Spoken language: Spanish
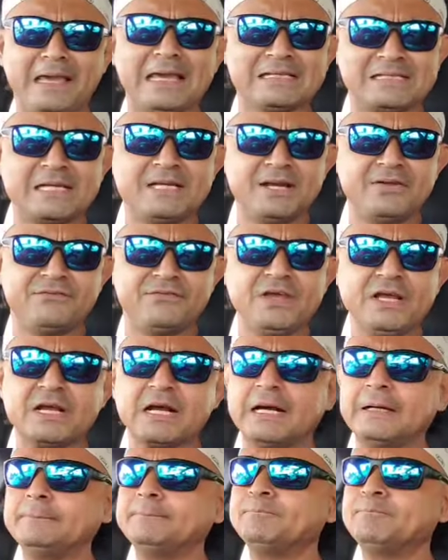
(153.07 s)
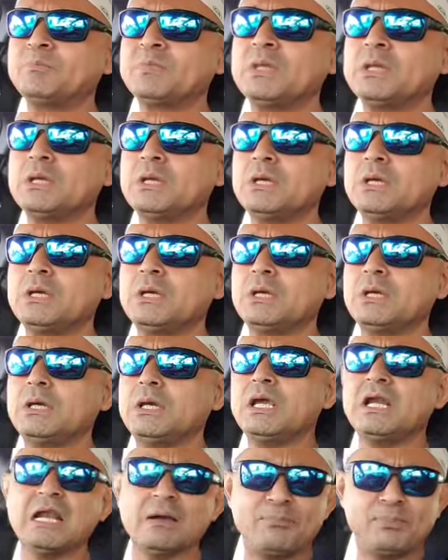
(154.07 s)
¿Qué significa?
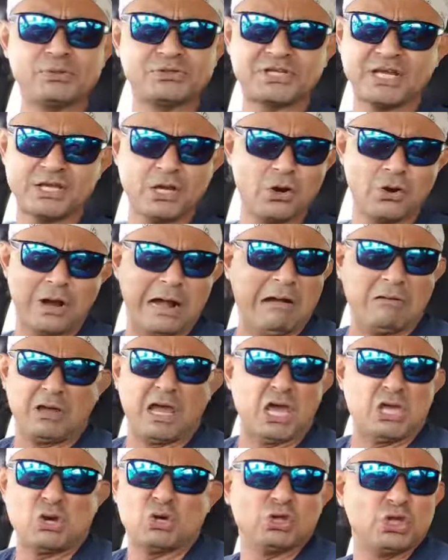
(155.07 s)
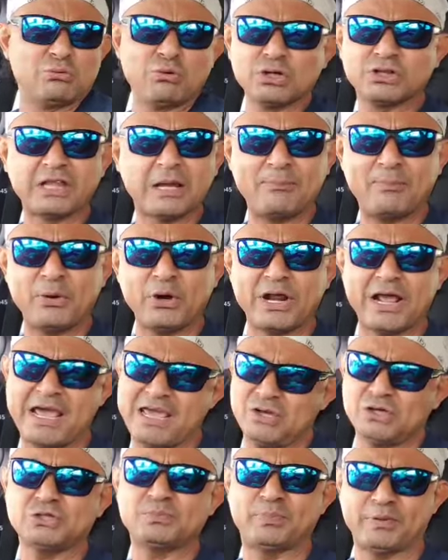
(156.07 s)
Y le puse yo, aunque yo no voté por
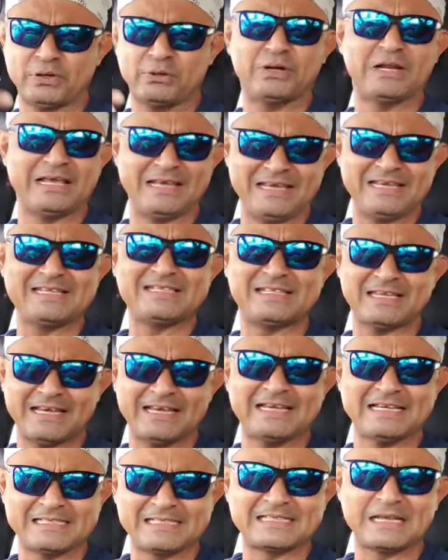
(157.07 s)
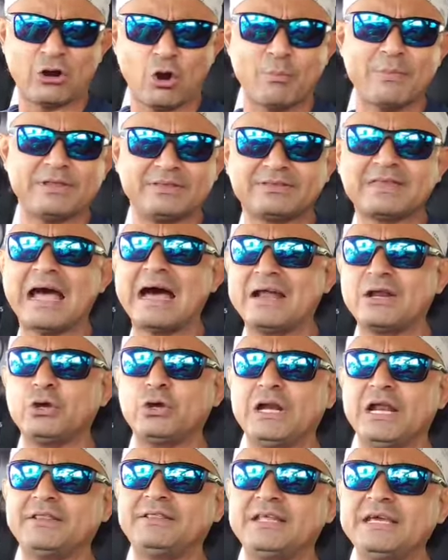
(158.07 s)
ellos, pero le hice este
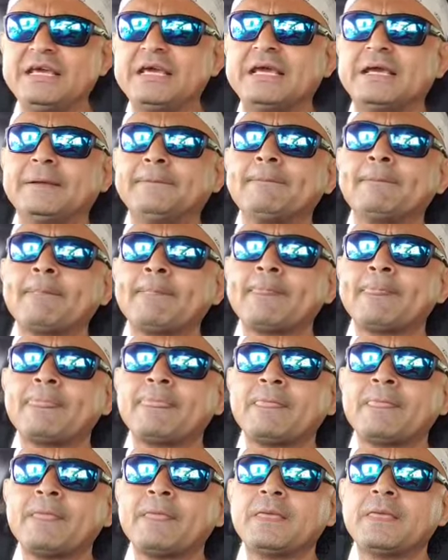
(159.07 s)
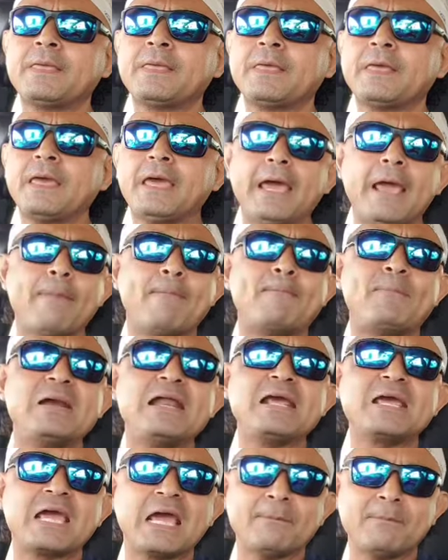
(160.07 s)
comentario y les dije,
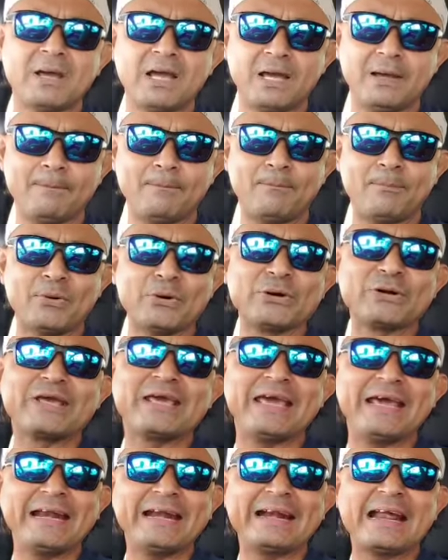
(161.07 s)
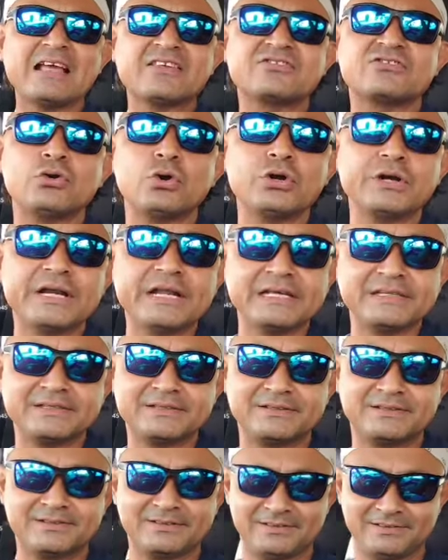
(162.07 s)
explíqueme por qué razones
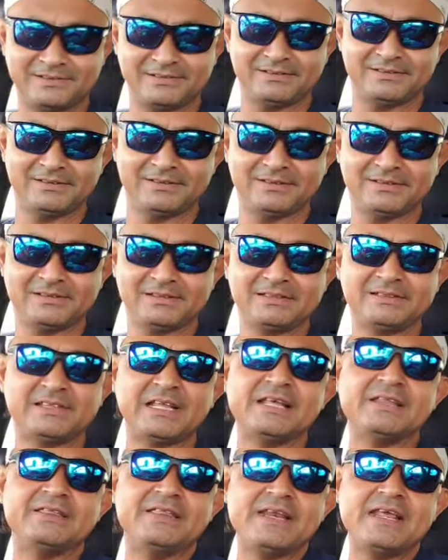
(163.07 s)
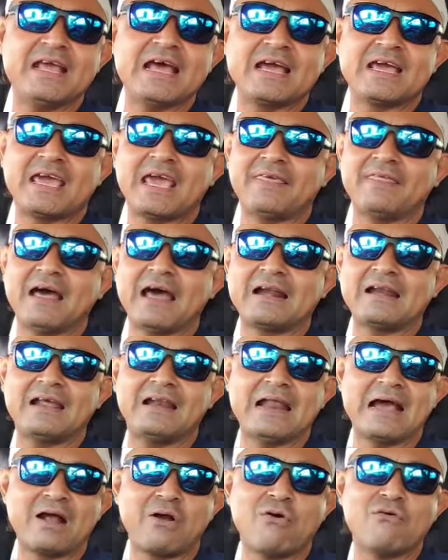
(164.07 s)
tendría que
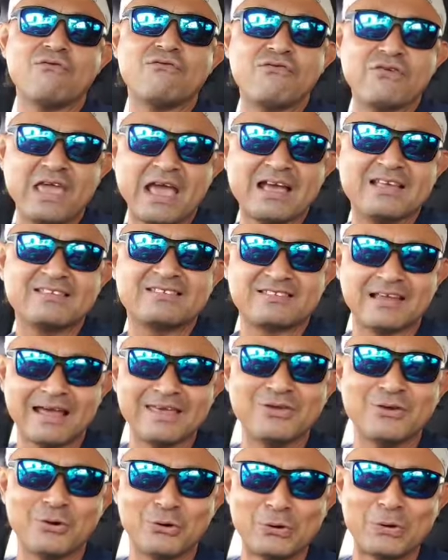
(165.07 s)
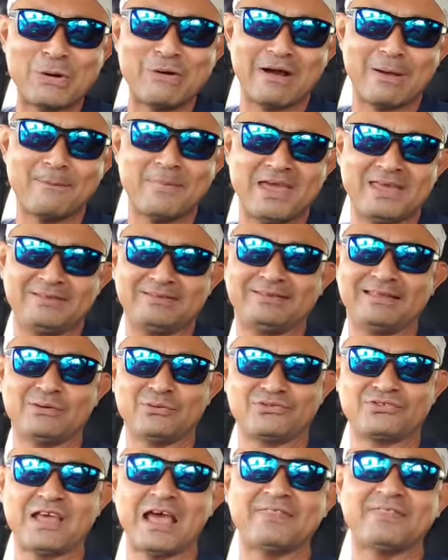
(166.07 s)
darle la confianza yo nuevamente,
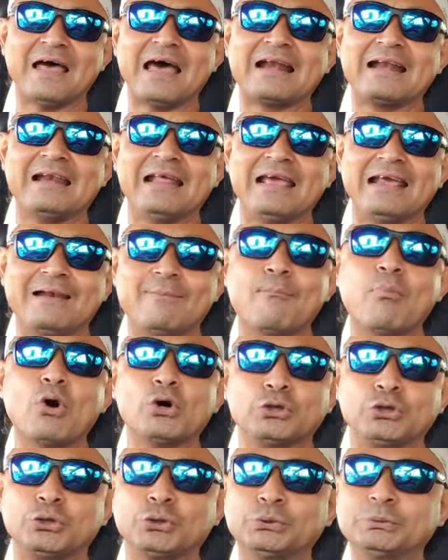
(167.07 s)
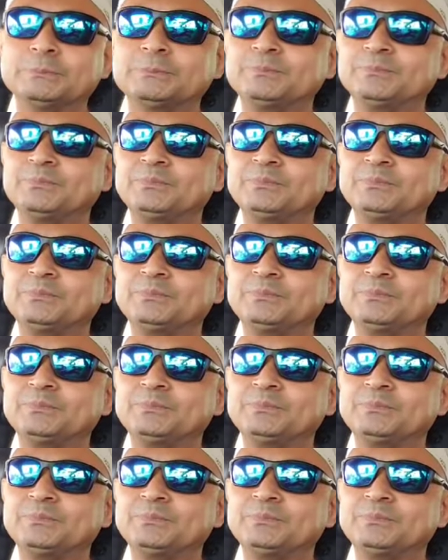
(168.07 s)
o sea, darle el voto.